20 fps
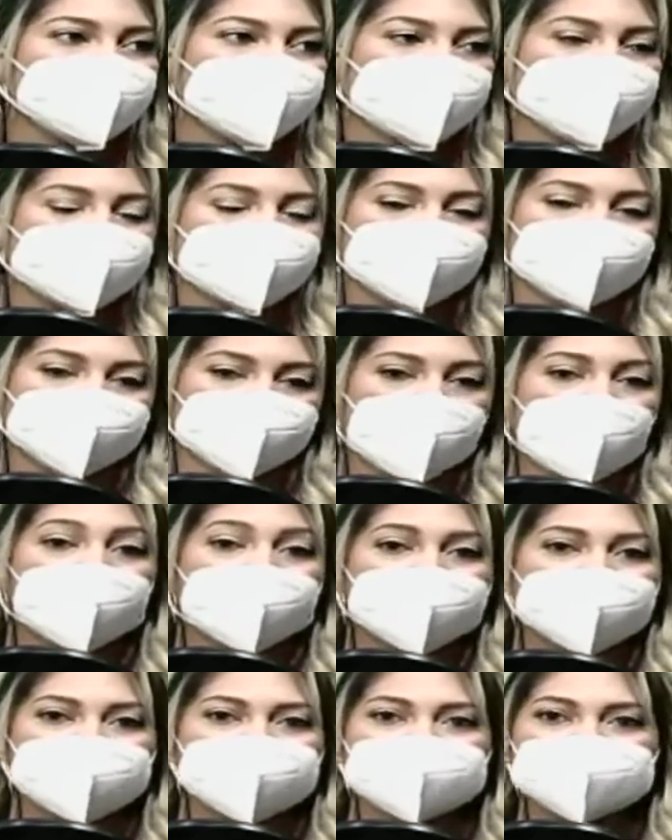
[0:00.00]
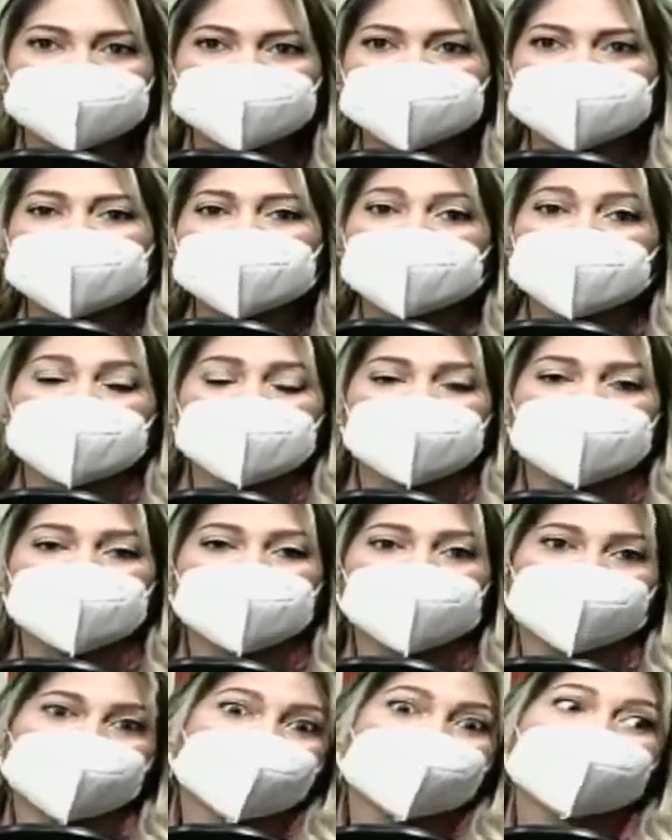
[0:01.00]
o en otros países
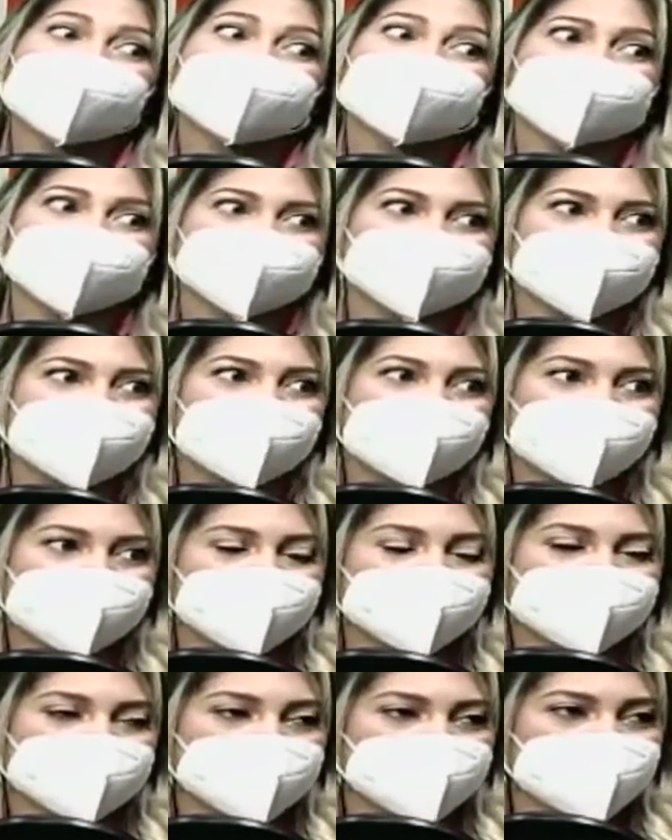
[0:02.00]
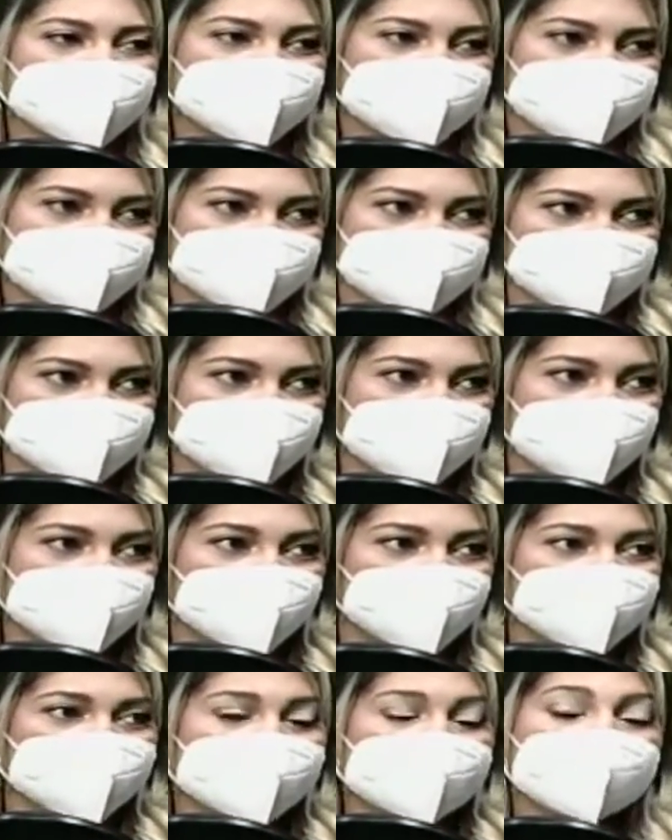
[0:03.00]
no tenía tanta estigmatización,
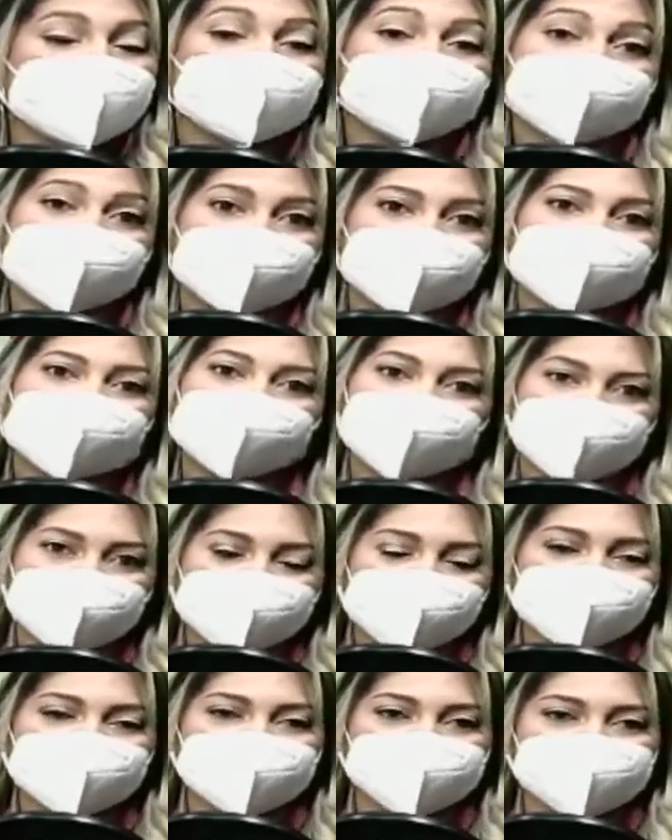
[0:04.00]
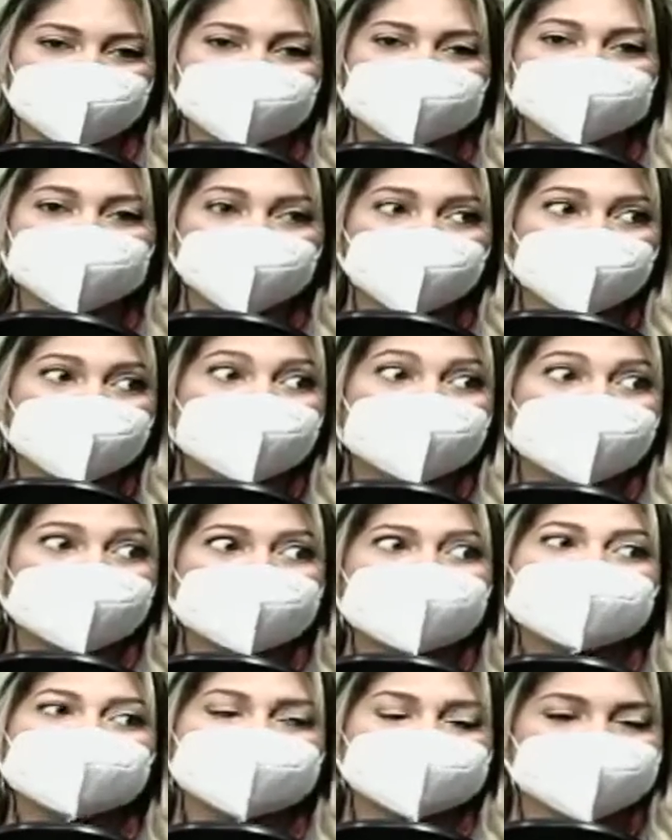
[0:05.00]
pero a nivel de
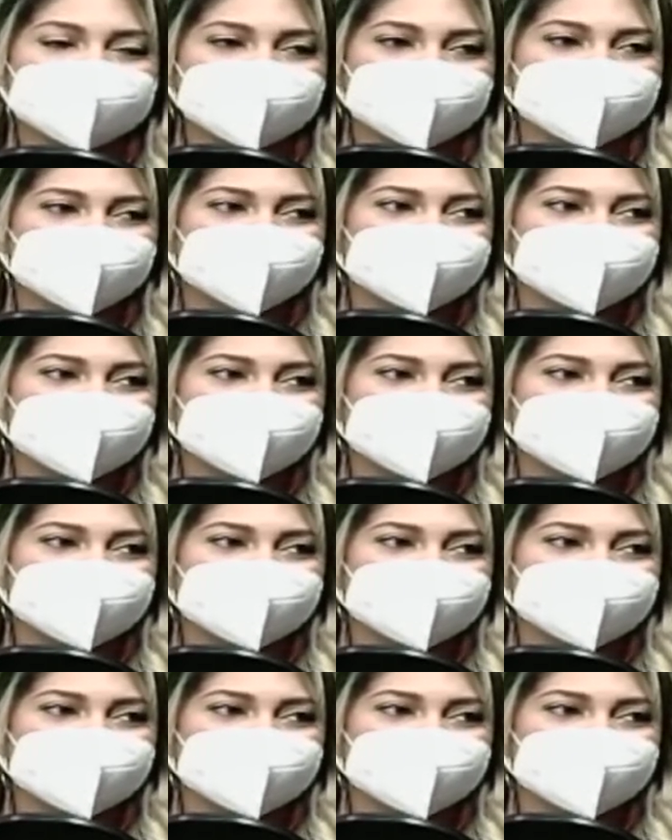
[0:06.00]
Latinoamérica sí.